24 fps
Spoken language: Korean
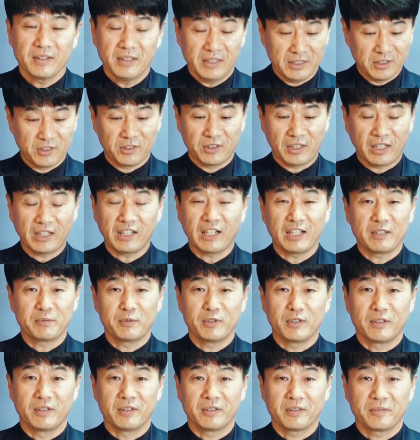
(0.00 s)
이런
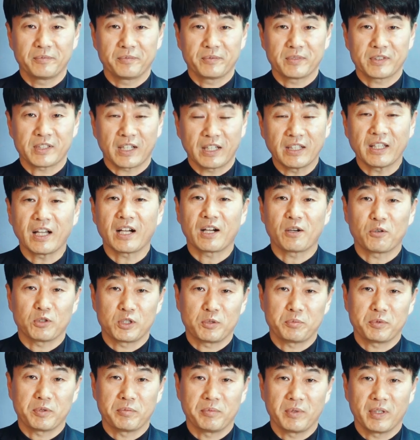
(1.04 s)
하나님을 찬양하고
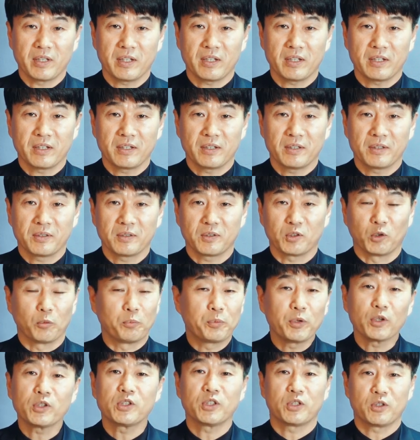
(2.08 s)
싶습니다.
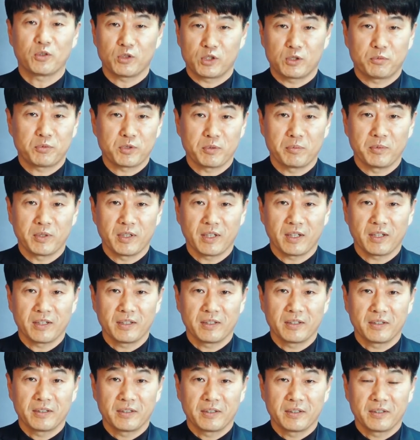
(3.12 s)
높여드리고 싶습니다.
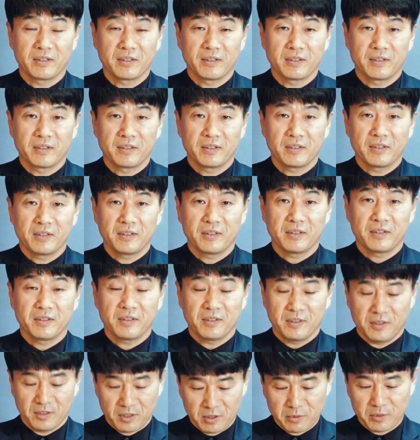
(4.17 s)

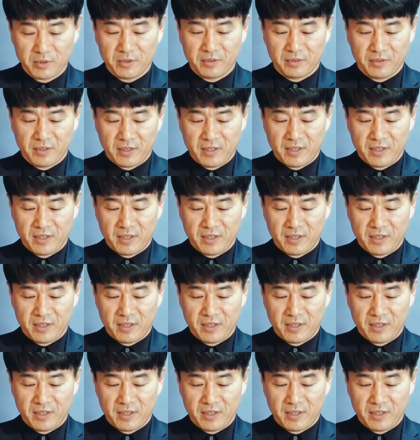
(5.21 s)
여러분,